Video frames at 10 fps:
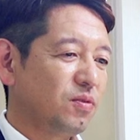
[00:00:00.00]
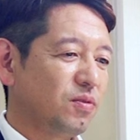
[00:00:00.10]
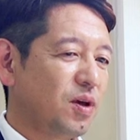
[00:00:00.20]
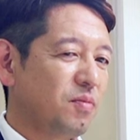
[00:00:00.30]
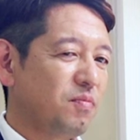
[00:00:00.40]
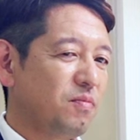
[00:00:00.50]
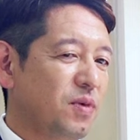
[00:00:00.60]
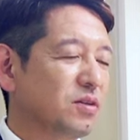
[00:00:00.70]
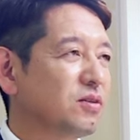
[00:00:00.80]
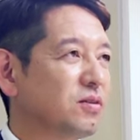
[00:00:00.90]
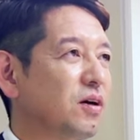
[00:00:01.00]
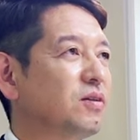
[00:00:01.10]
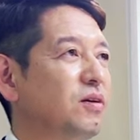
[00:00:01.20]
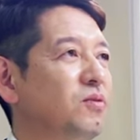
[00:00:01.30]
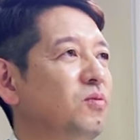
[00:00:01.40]
年末
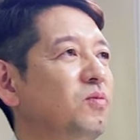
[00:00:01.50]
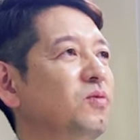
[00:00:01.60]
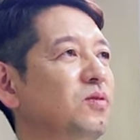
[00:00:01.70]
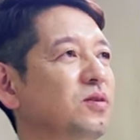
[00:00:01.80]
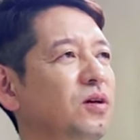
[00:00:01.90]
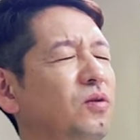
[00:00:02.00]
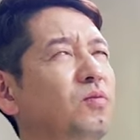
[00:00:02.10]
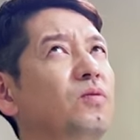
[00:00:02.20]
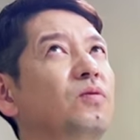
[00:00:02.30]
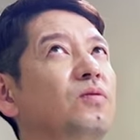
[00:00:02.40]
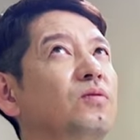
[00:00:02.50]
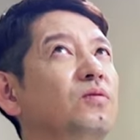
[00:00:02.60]
だったと思うんですけども、はい、